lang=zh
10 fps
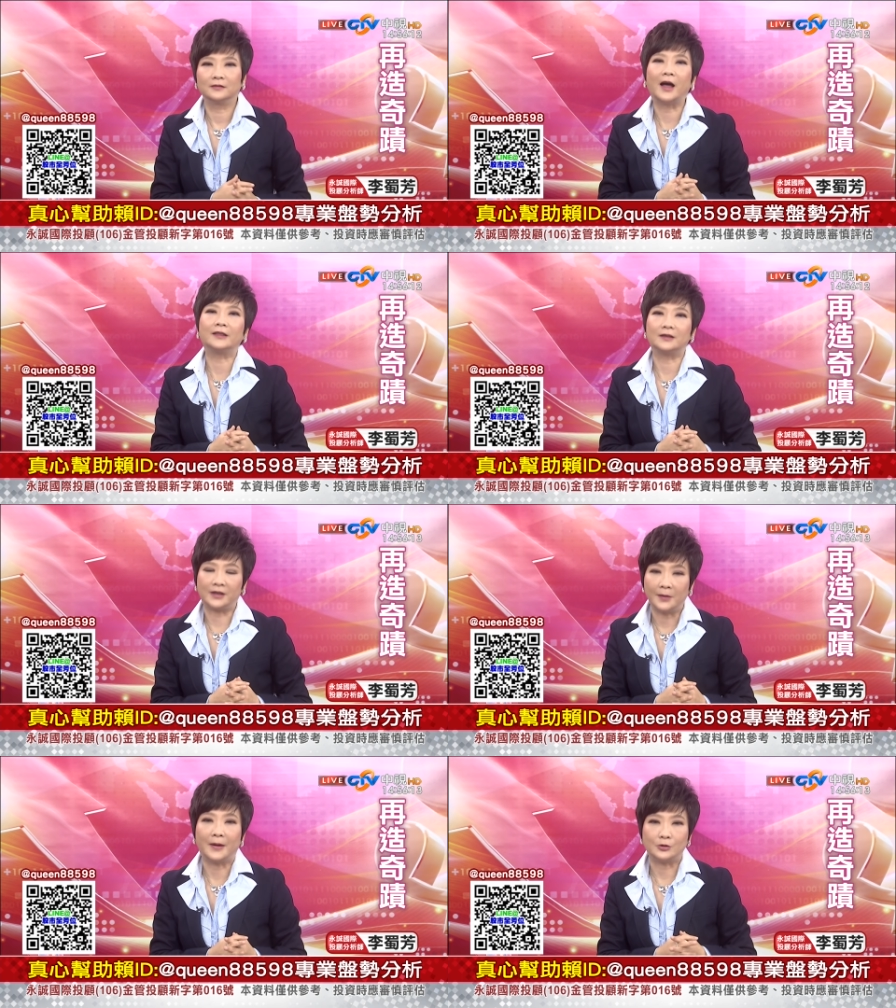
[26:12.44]
它的
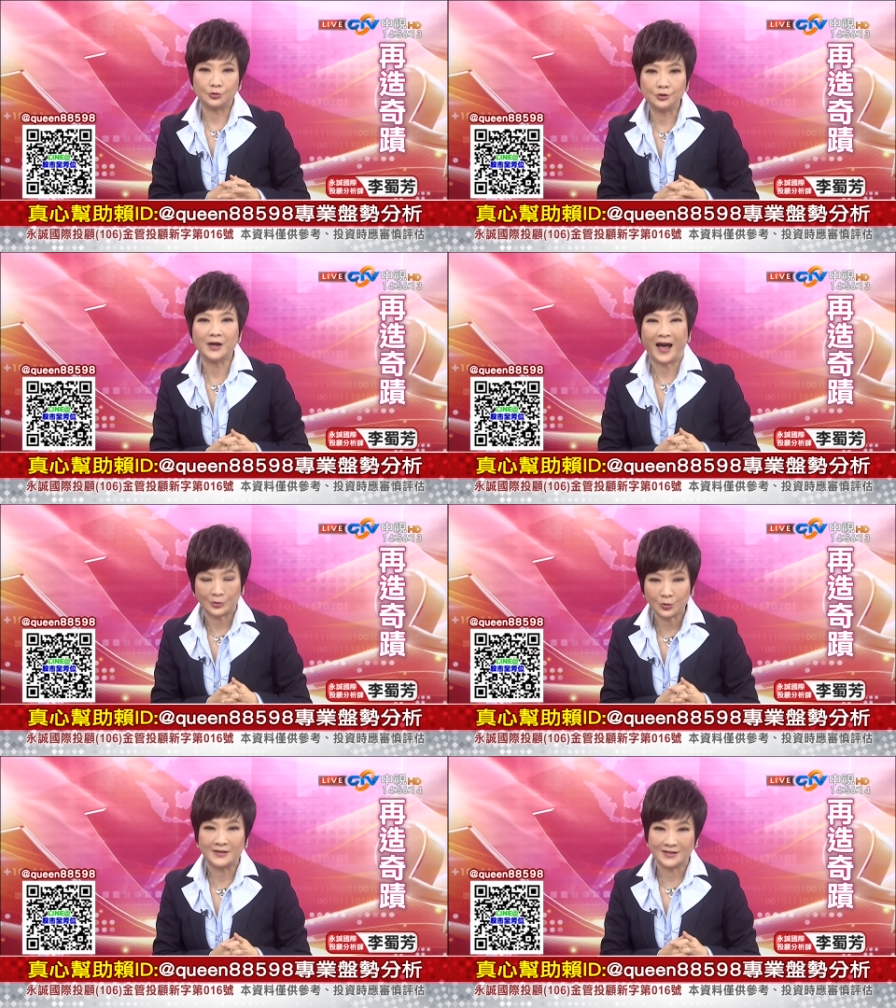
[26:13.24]
铁板区
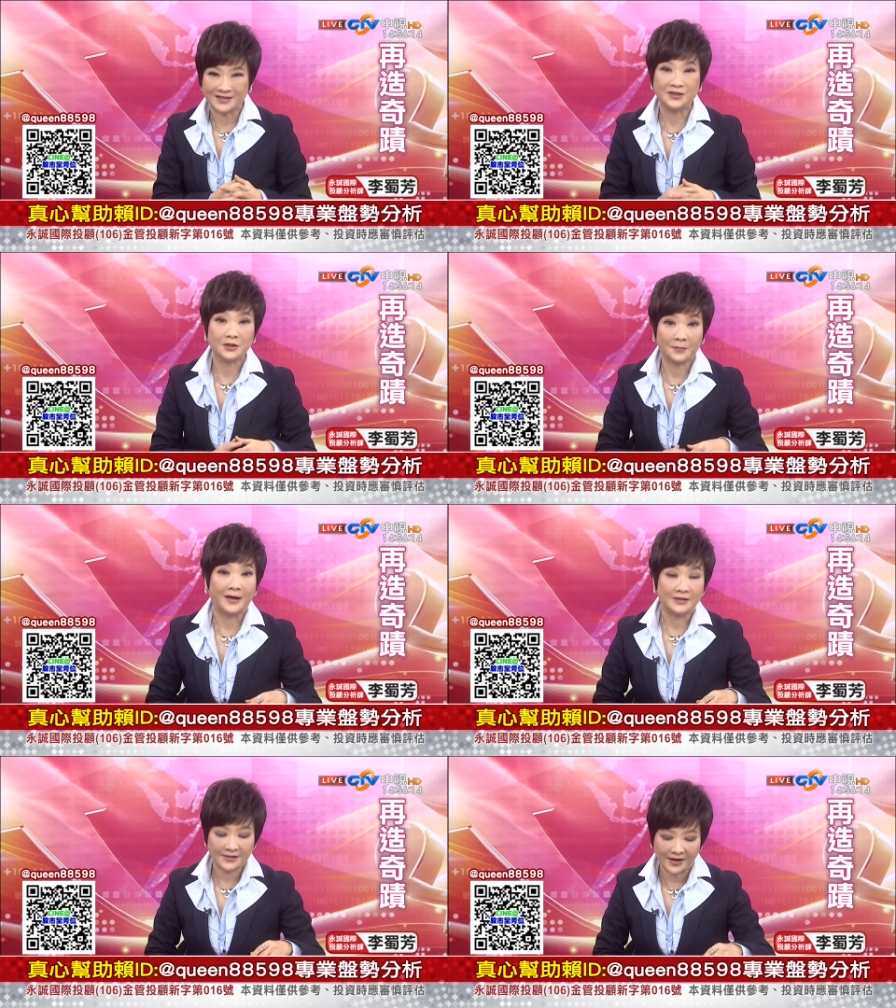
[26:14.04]
还算是支撑
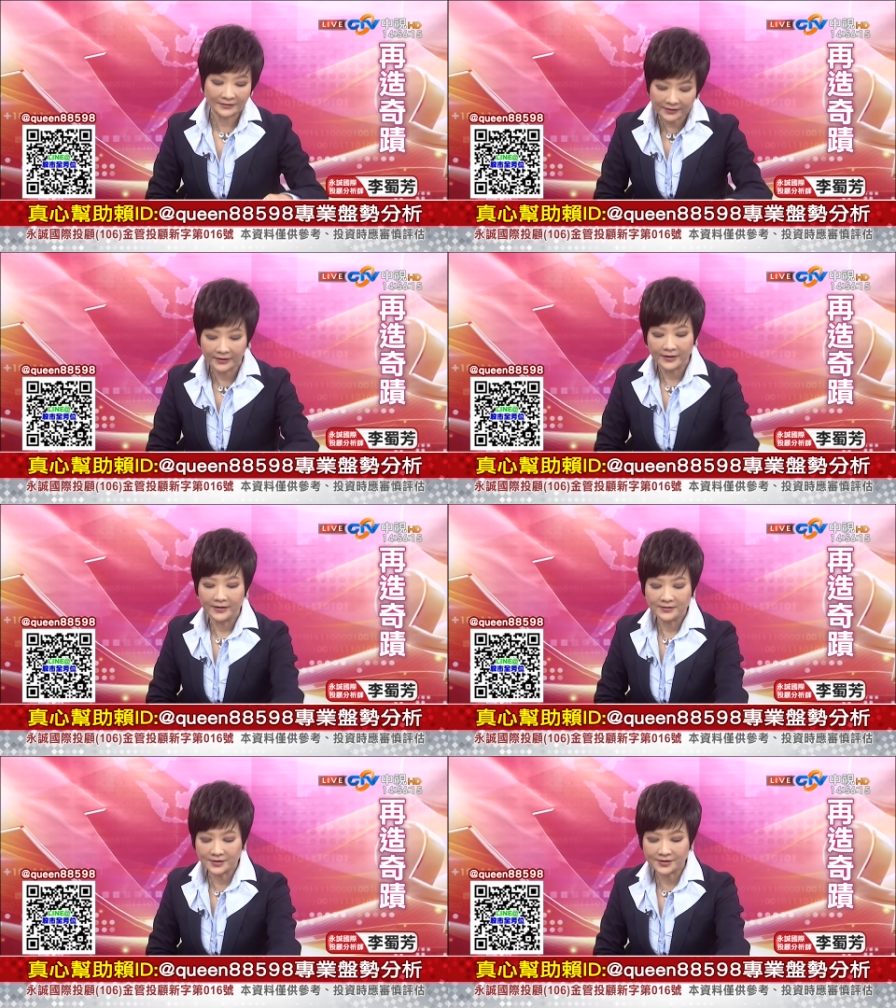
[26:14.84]
蛮强的，
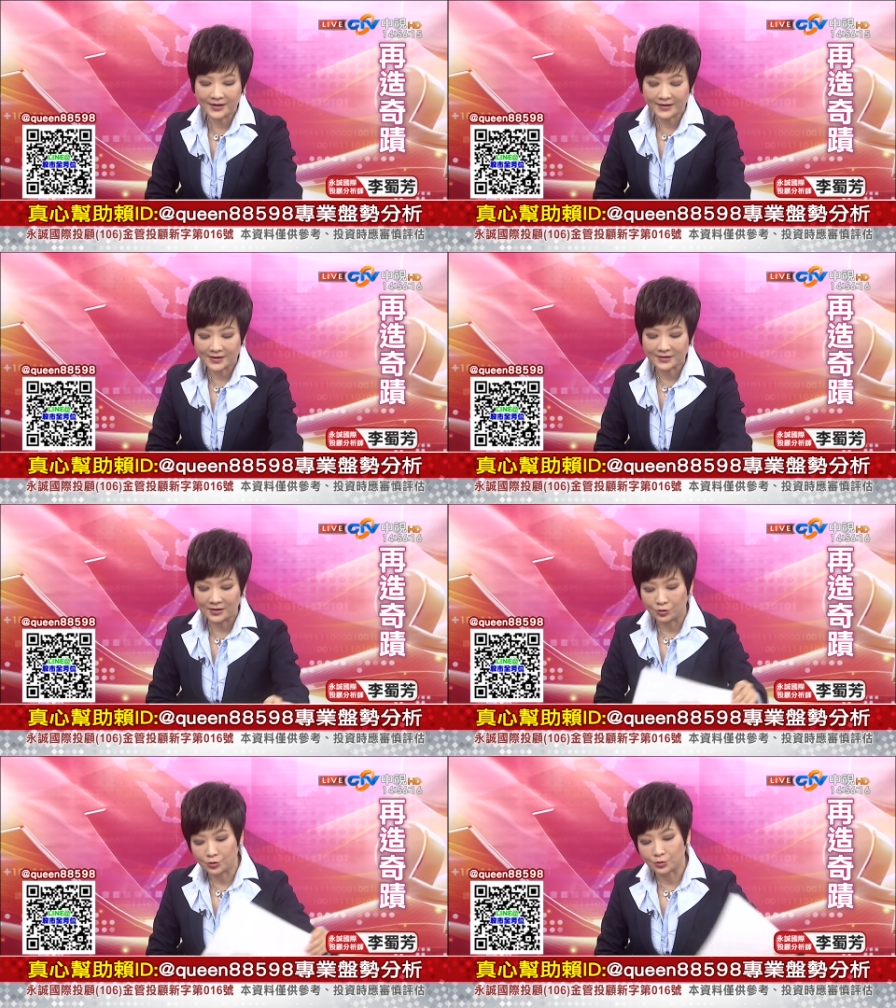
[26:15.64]
这是大家
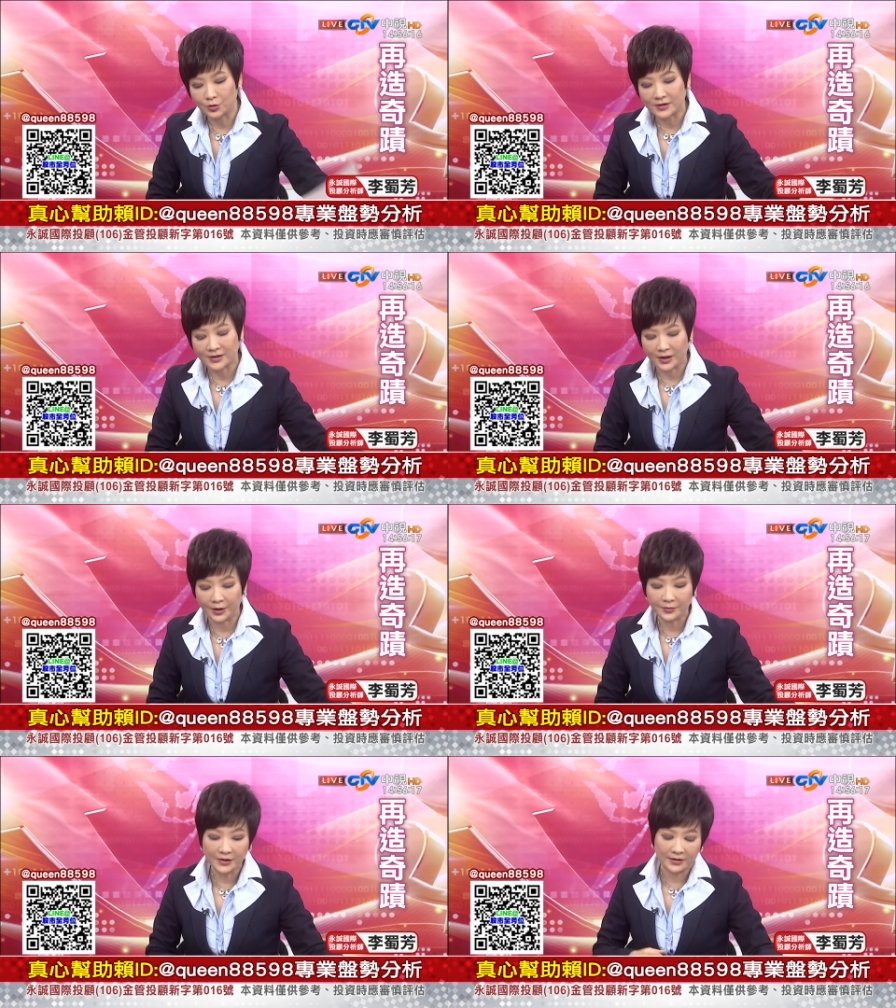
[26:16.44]
自己去做一些
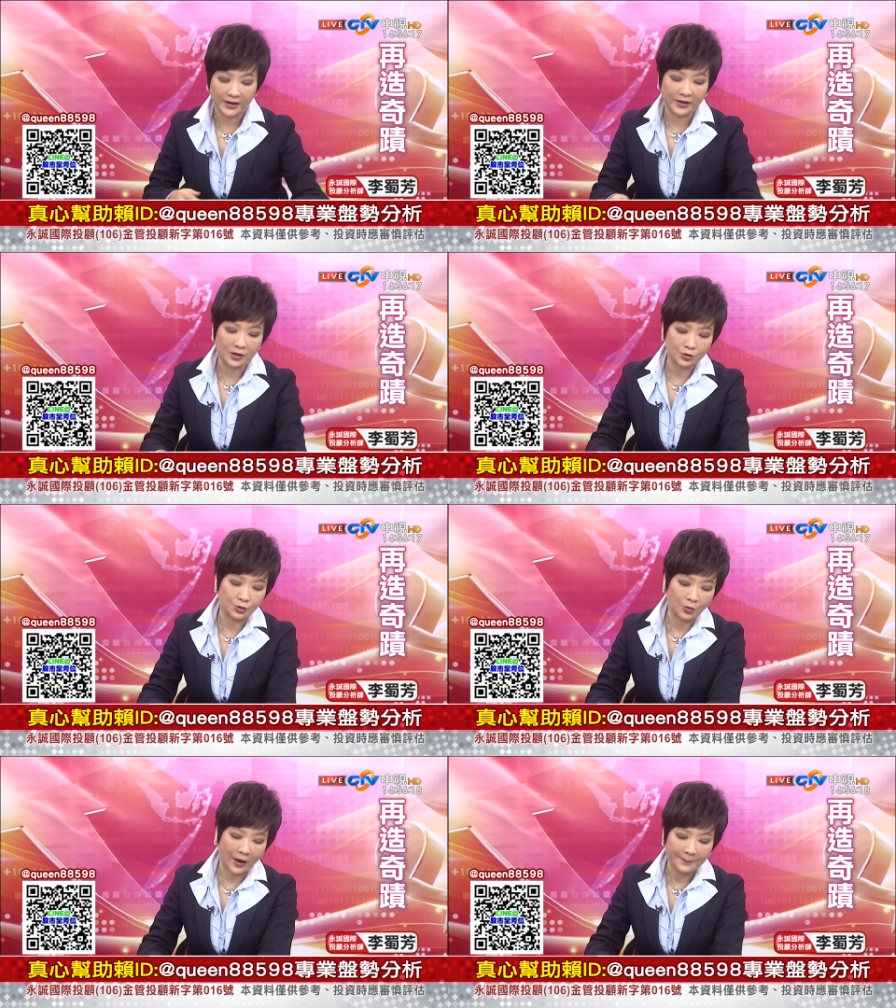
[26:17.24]
留意的一个
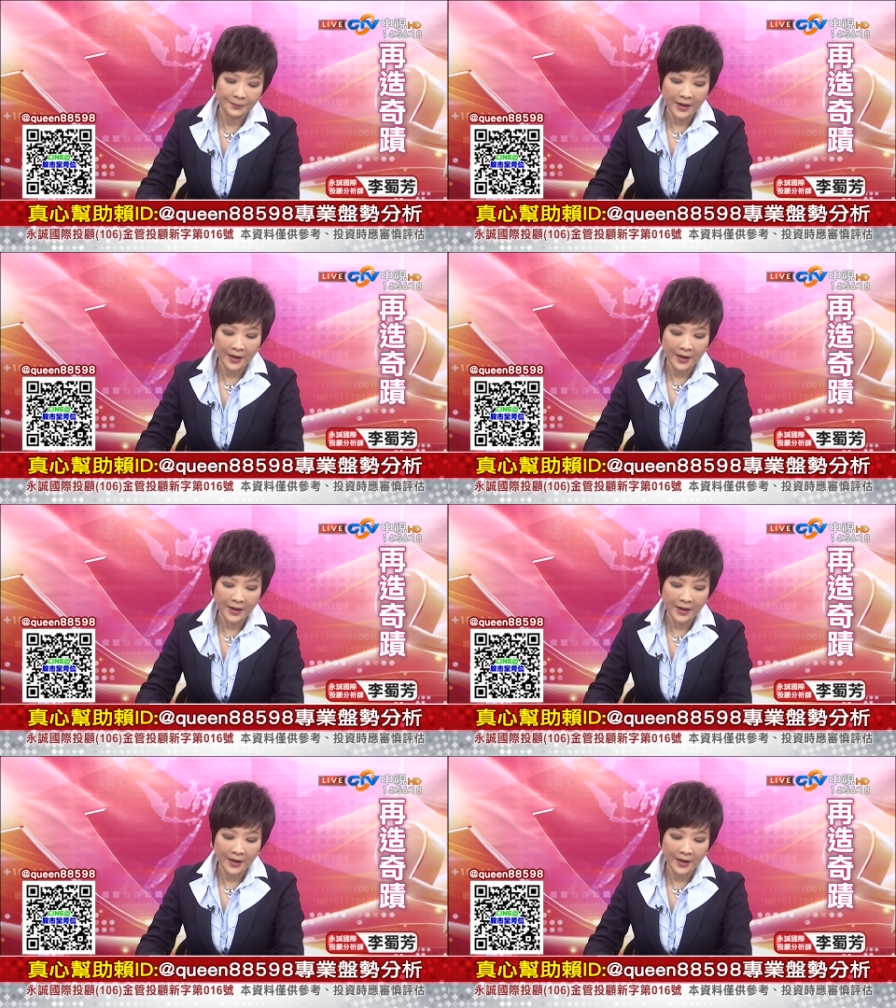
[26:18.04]
区块。